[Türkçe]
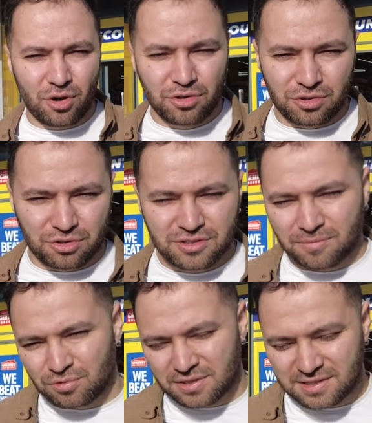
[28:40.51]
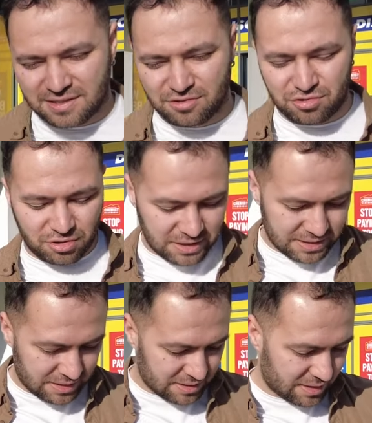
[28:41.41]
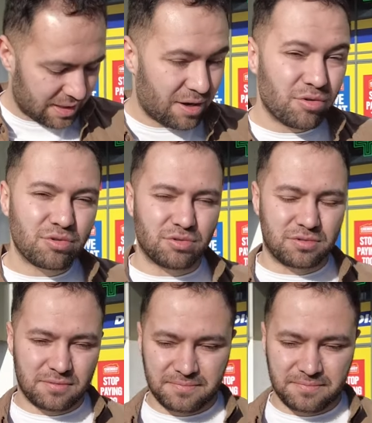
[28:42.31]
10 euroysa burada 8 euro arkadaşlar. Yani uygun.